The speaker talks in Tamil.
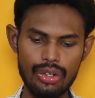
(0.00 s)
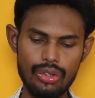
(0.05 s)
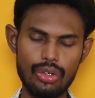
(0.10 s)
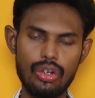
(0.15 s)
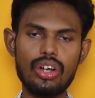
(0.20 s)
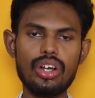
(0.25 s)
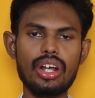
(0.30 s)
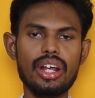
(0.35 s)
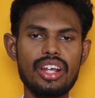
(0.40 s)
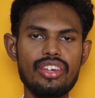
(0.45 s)
ஸோ
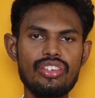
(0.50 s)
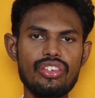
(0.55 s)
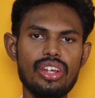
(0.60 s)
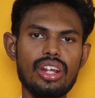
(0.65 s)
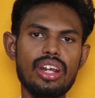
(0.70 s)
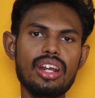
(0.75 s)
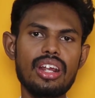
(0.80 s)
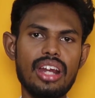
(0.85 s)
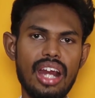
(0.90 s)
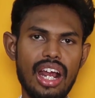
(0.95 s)
அவங்க
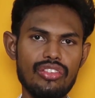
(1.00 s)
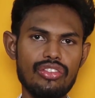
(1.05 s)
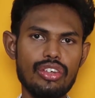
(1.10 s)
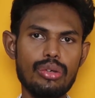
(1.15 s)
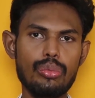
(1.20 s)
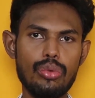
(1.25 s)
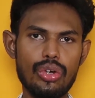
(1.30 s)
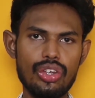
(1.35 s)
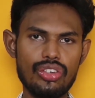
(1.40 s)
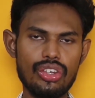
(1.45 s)
இன்ஜினியரிங்
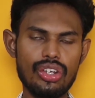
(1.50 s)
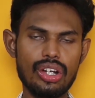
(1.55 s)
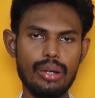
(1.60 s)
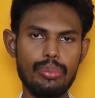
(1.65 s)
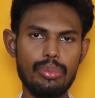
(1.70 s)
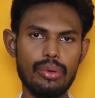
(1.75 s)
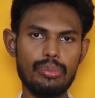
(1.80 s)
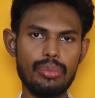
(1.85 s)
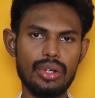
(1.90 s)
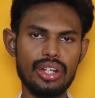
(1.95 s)
கிராஜுவேட்
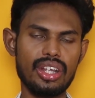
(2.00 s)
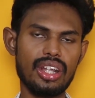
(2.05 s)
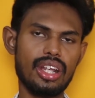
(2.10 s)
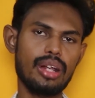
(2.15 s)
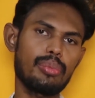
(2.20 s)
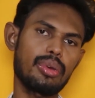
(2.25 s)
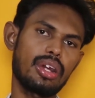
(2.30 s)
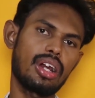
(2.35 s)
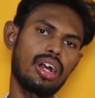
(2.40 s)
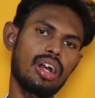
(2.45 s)
முடிஞ்சதுக்கப்புறம் பார்த்தீங்க
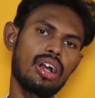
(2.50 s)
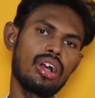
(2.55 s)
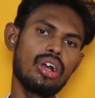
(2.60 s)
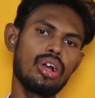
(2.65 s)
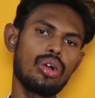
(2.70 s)
அப்படின்னா